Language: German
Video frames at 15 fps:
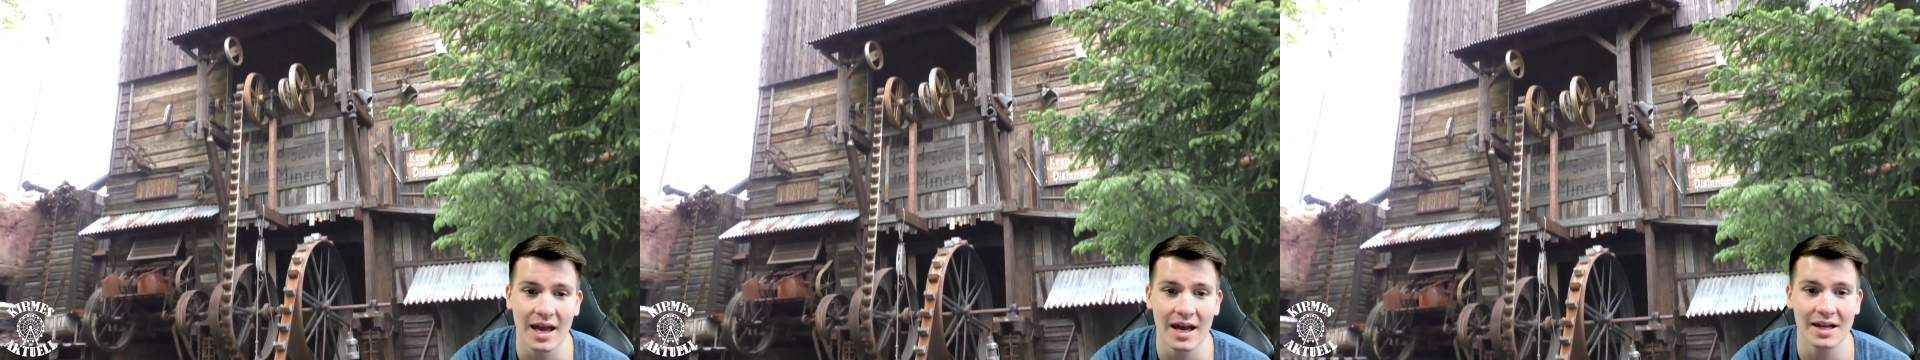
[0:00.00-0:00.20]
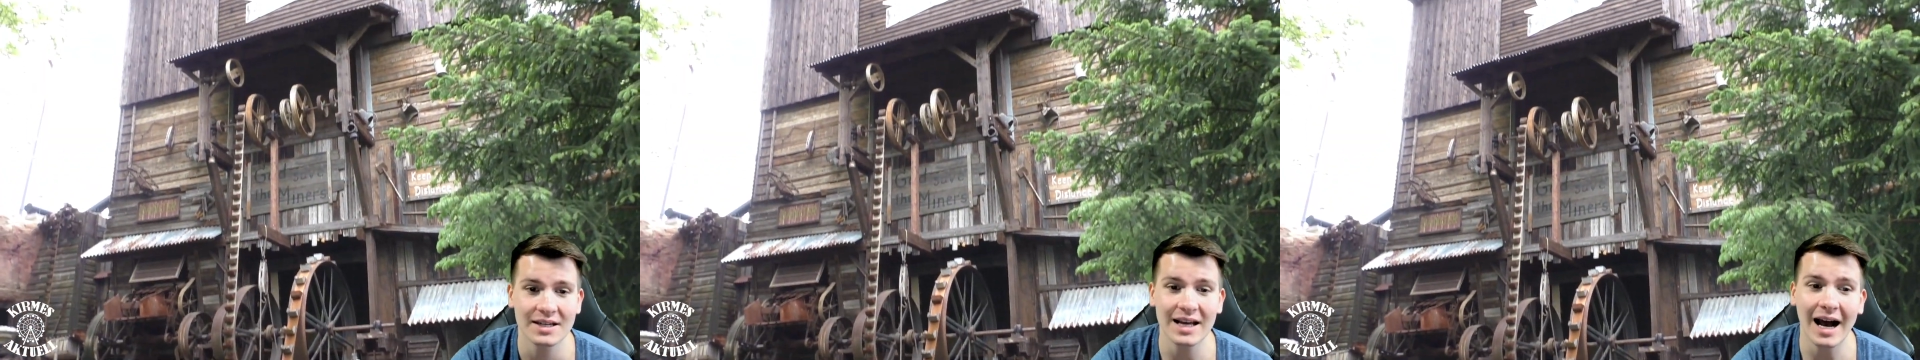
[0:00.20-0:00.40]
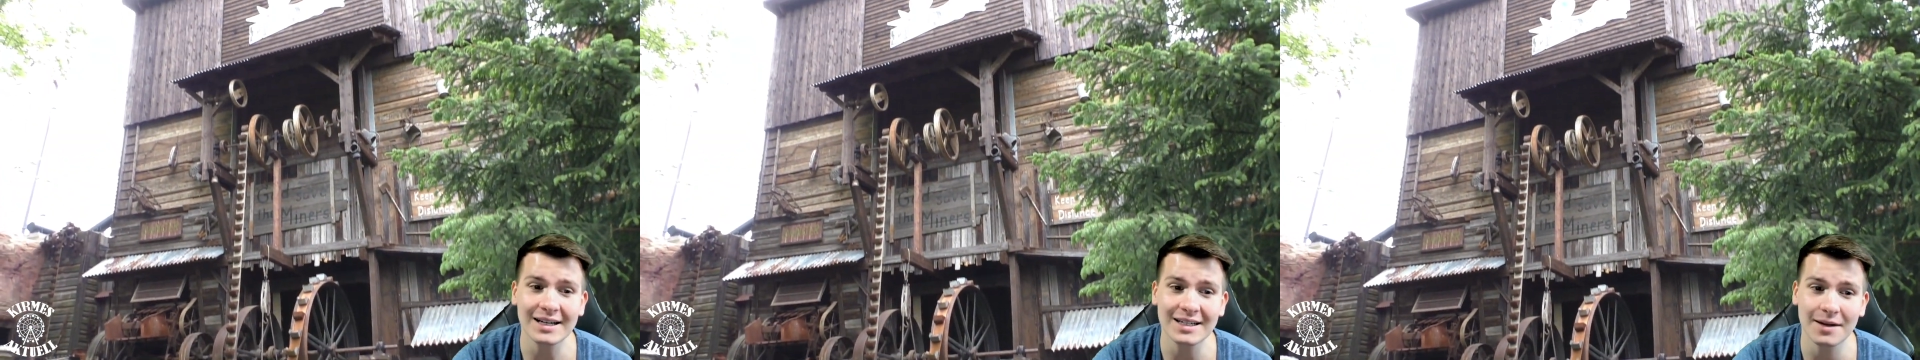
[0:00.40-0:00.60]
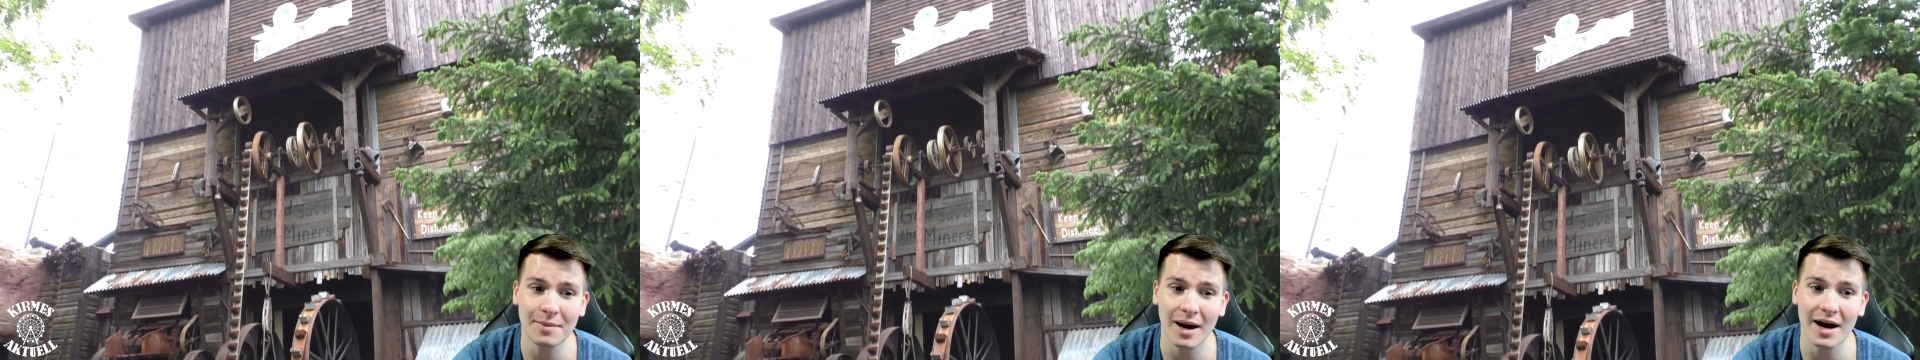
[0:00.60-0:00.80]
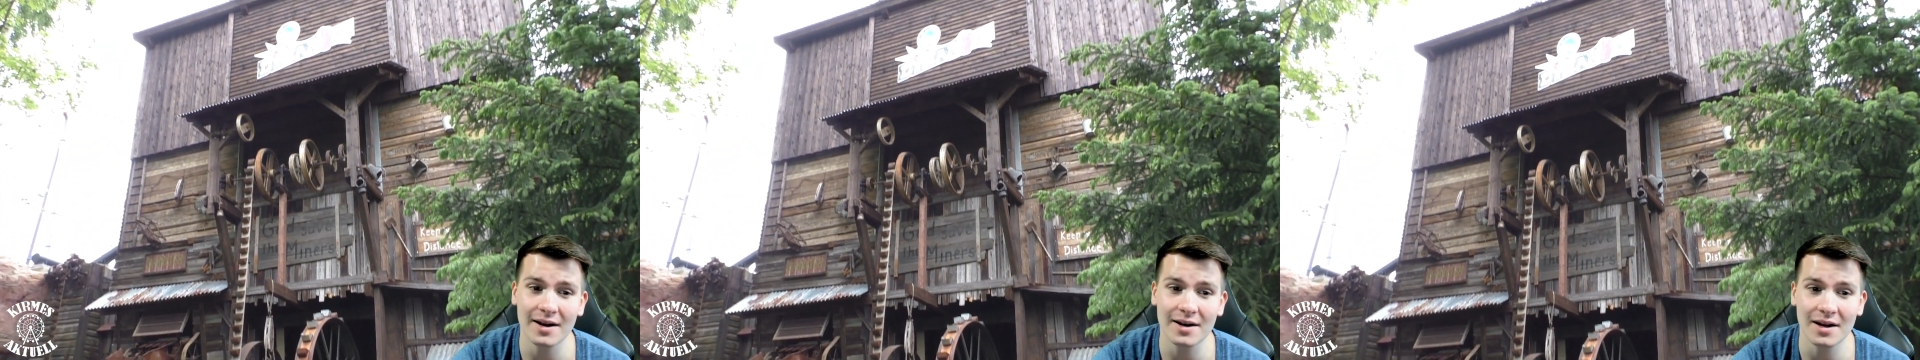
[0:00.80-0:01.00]
Die
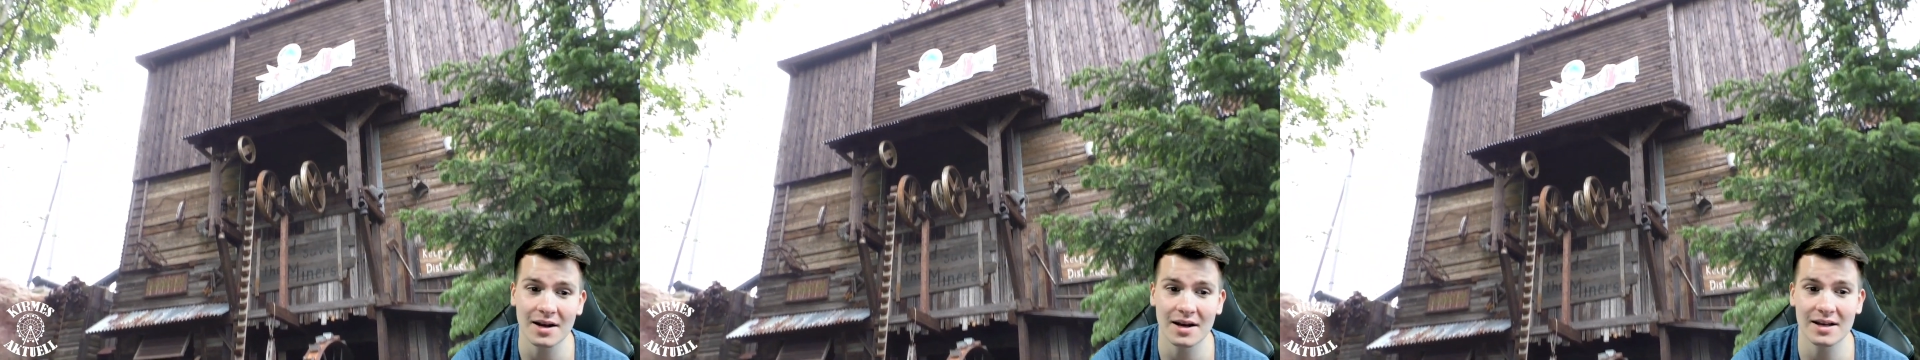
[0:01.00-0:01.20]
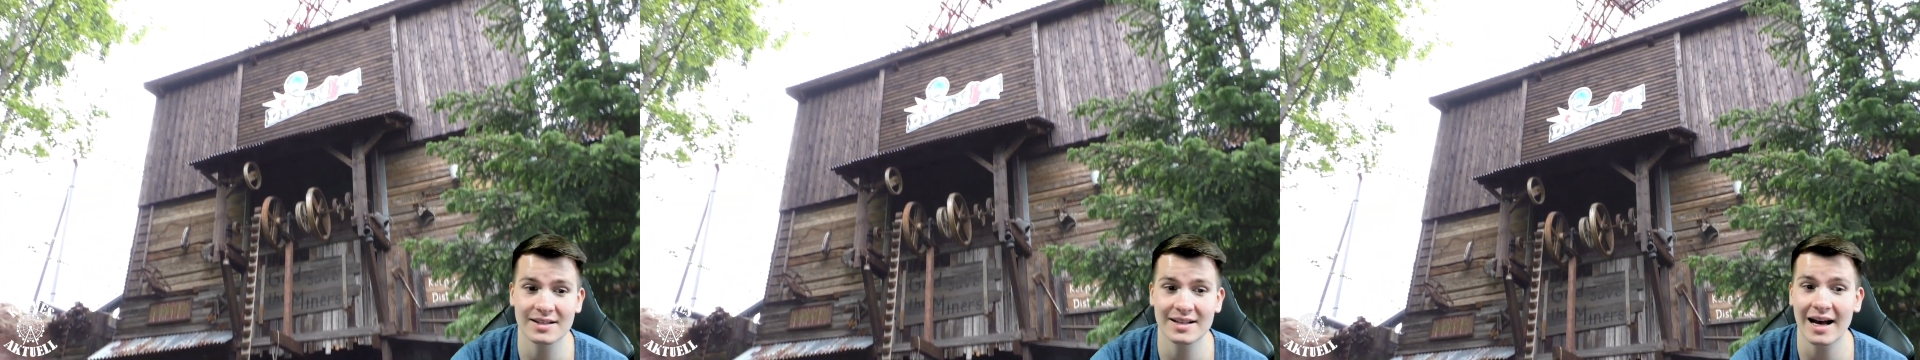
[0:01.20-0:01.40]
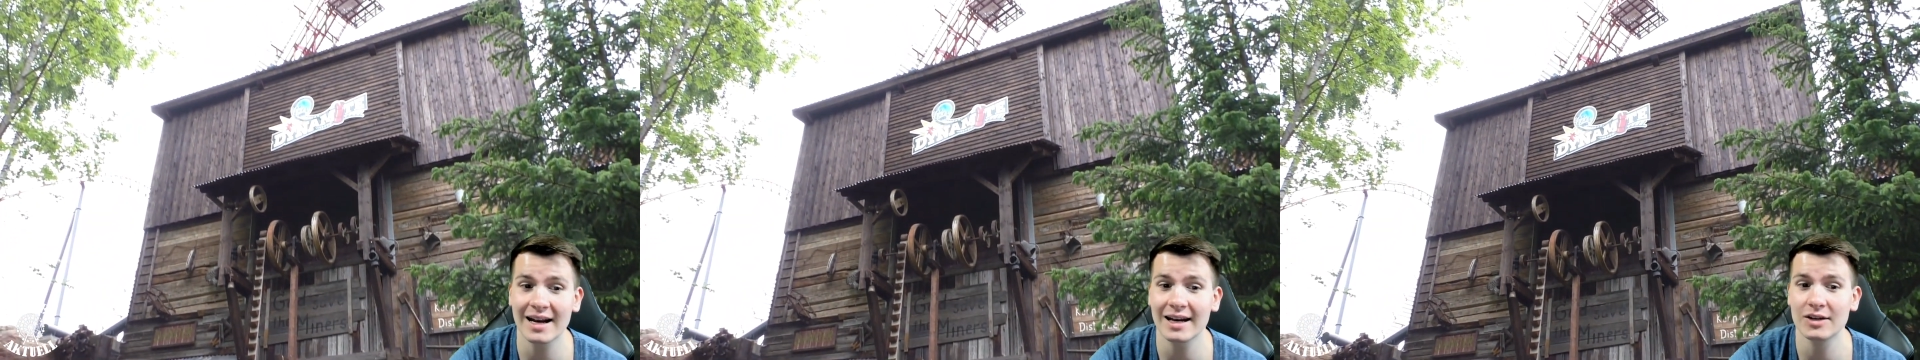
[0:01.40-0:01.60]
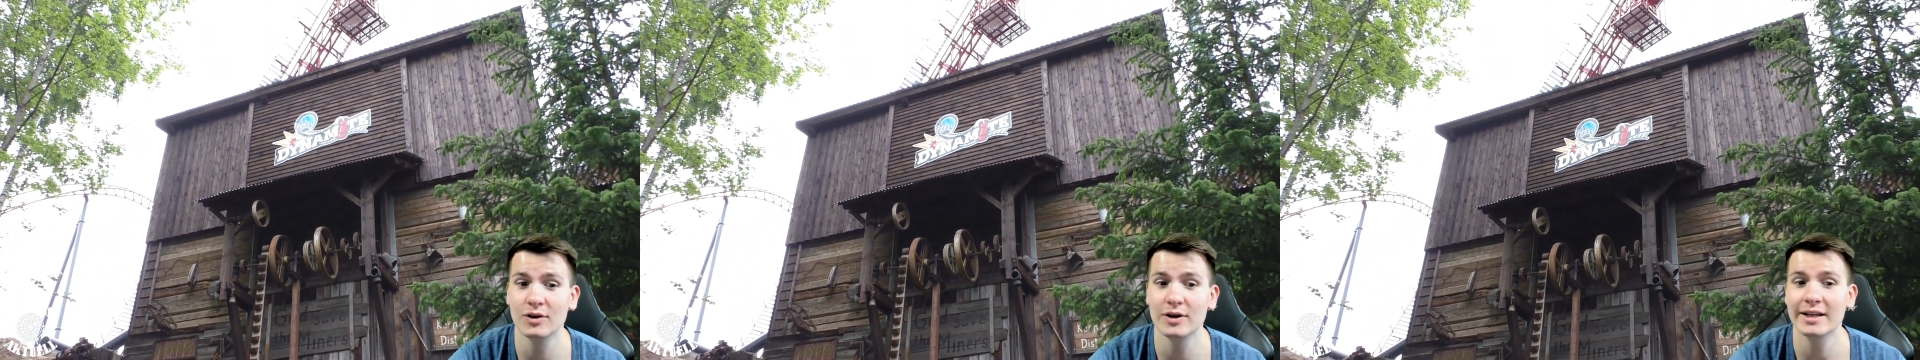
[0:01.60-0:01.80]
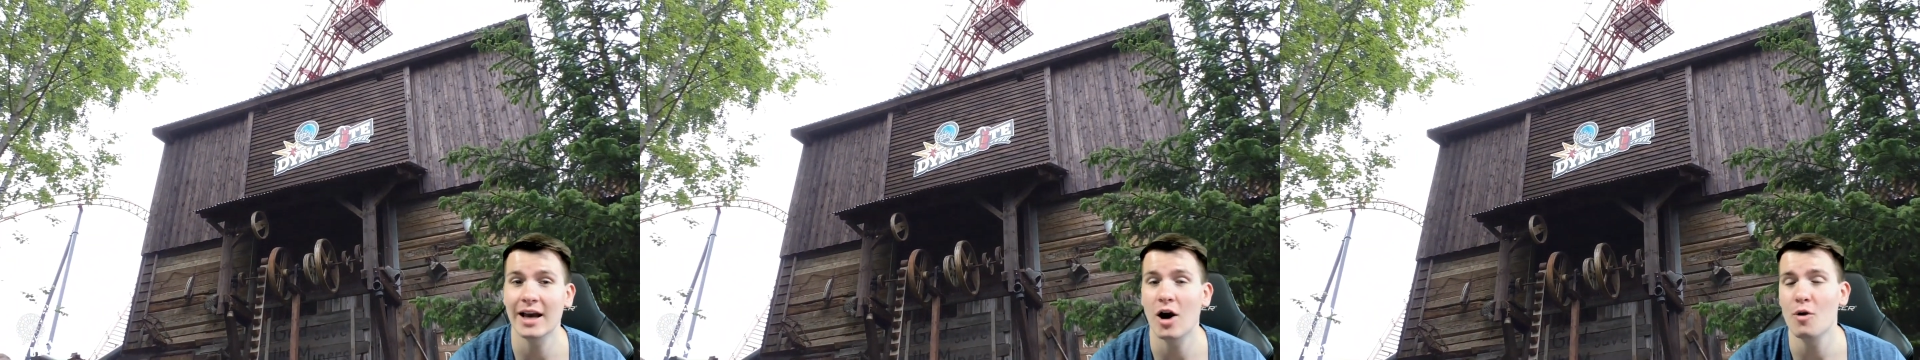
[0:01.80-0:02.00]
Achterbahn äh, sah
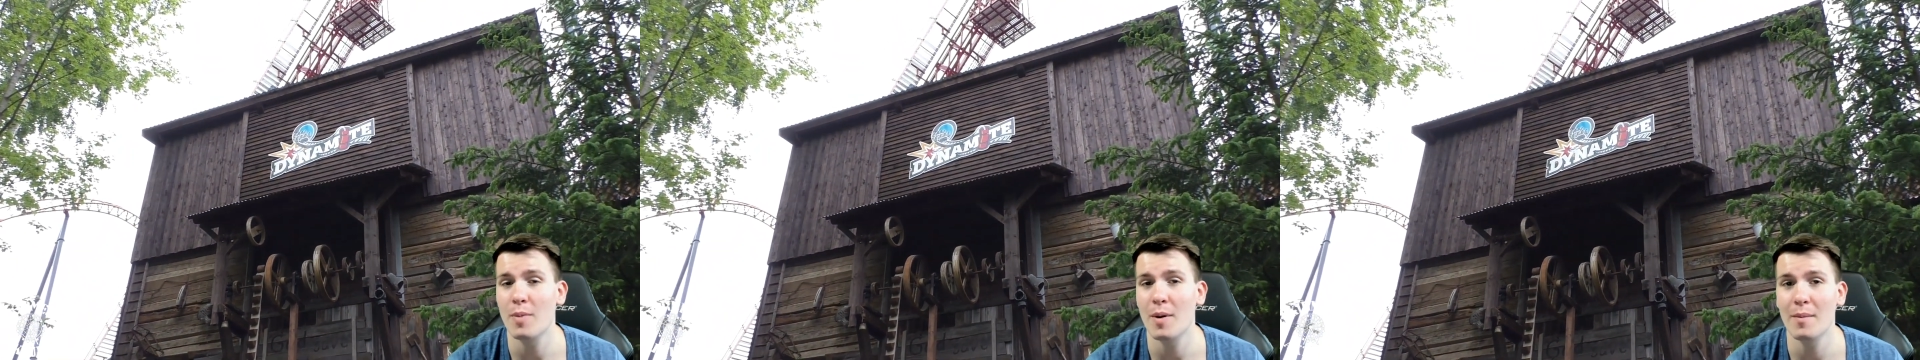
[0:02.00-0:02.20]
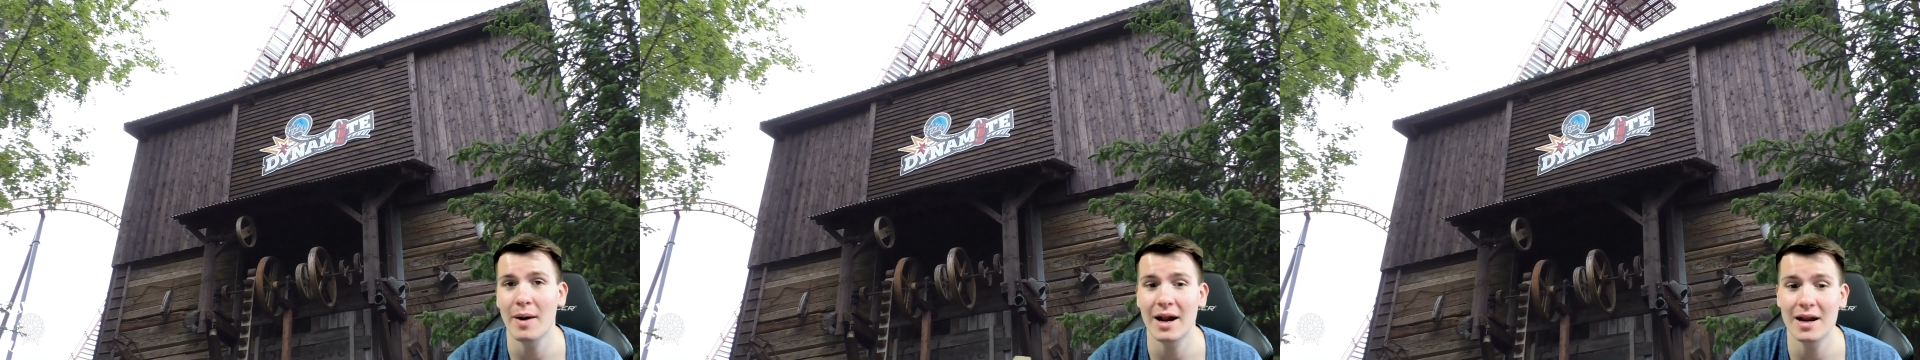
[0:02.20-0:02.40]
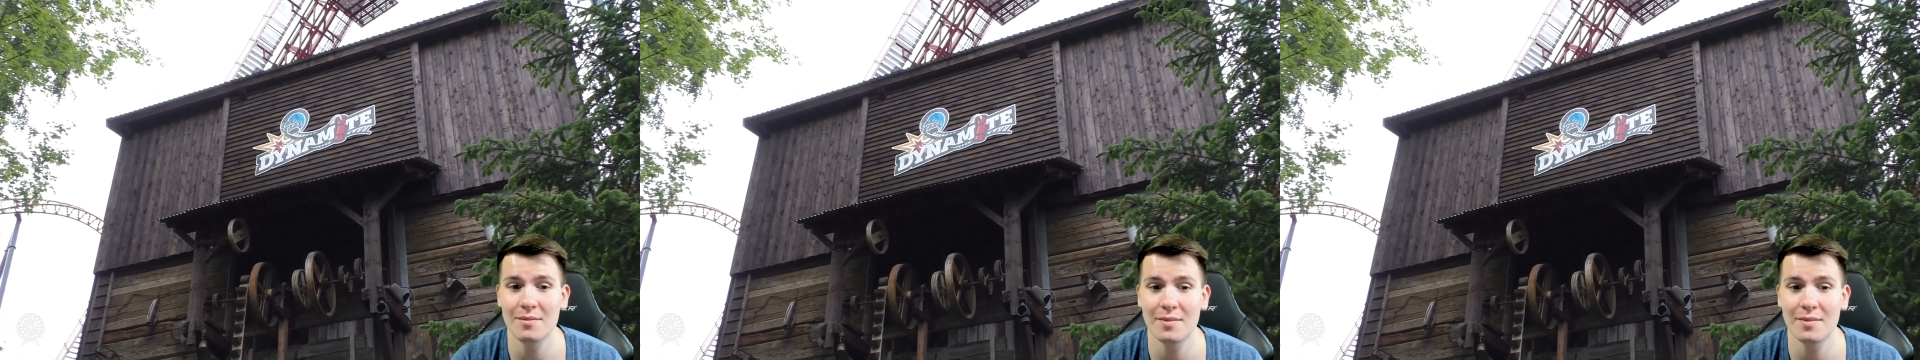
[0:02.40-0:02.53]
natürlich auch bei meinem